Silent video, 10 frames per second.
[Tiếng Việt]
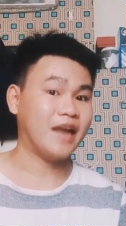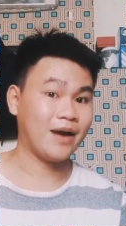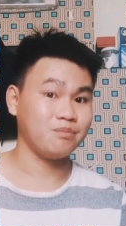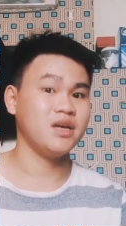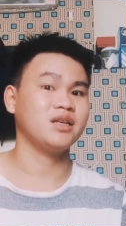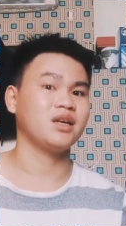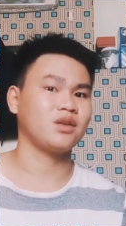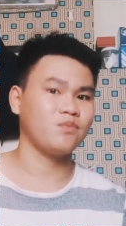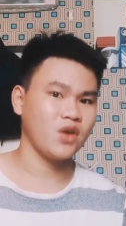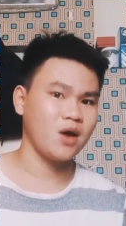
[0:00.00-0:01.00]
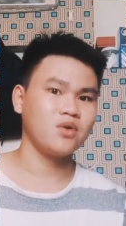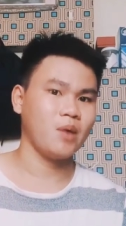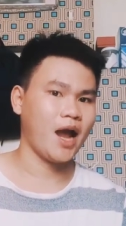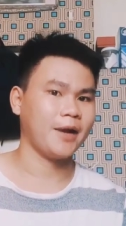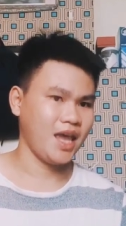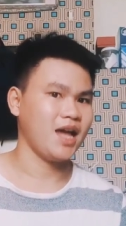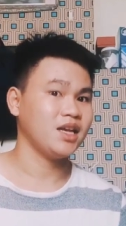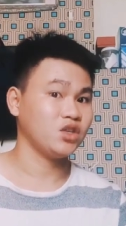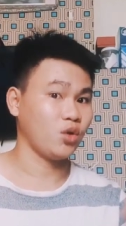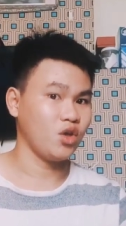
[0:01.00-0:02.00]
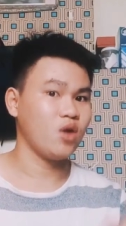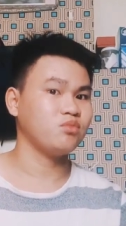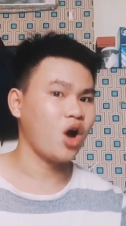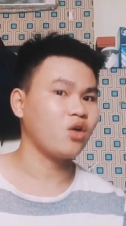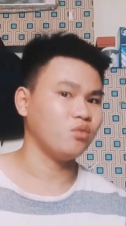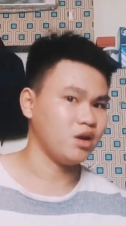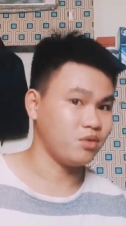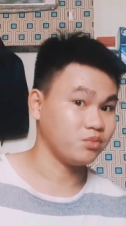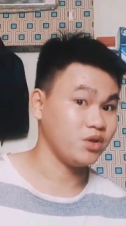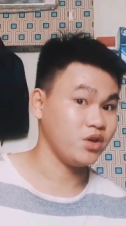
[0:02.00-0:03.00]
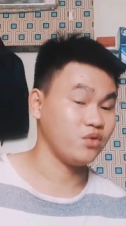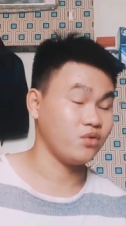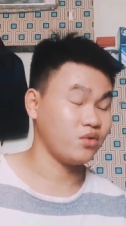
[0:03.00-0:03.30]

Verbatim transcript: đặc biệt là trong nhóm của bạn nha. Trong nhóm nó cũng là một điều